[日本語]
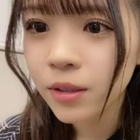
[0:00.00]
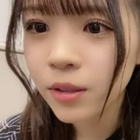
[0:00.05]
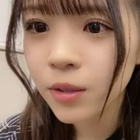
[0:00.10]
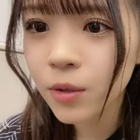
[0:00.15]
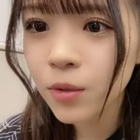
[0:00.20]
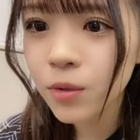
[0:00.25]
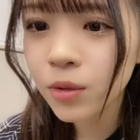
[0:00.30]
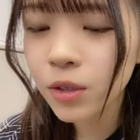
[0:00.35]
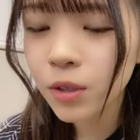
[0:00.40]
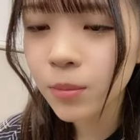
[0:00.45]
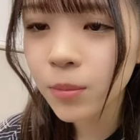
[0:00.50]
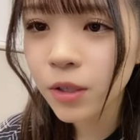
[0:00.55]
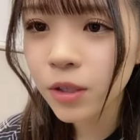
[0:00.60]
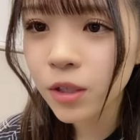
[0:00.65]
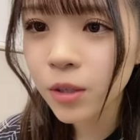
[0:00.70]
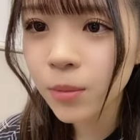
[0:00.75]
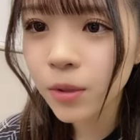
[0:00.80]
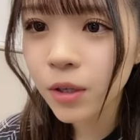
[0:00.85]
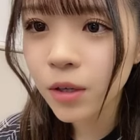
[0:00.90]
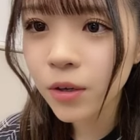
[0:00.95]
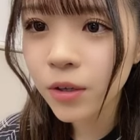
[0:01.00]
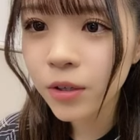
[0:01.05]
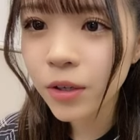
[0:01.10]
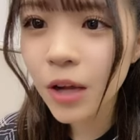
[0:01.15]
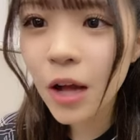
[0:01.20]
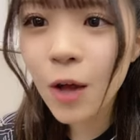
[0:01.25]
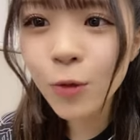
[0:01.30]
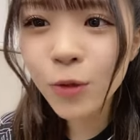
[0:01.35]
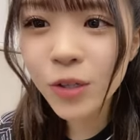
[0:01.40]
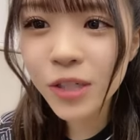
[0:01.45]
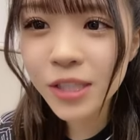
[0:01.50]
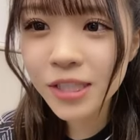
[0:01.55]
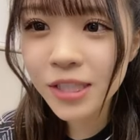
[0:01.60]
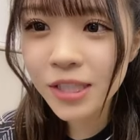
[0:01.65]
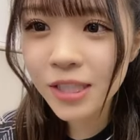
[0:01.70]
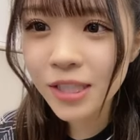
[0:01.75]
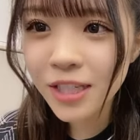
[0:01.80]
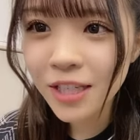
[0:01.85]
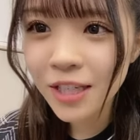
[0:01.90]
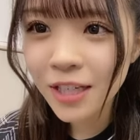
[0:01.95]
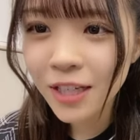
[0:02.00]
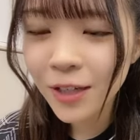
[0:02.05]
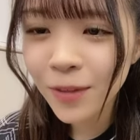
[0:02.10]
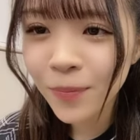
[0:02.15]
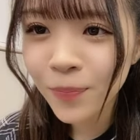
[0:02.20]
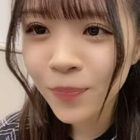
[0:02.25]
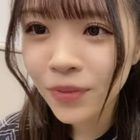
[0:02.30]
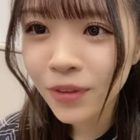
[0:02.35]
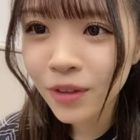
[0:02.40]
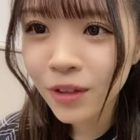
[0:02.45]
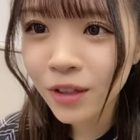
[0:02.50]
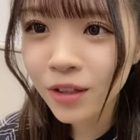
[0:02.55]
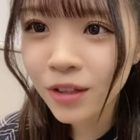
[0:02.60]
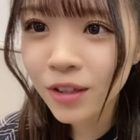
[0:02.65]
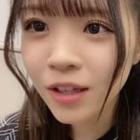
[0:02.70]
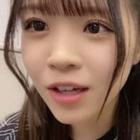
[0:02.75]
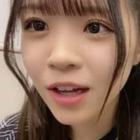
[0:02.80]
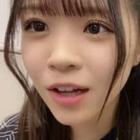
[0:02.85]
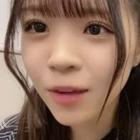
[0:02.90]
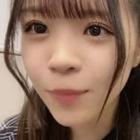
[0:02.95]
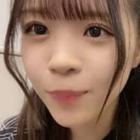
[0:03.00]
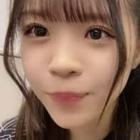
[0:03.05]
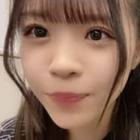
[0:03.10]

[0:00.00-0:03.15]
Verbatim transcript: 今日の髪型も可愛いあ嬉しいやった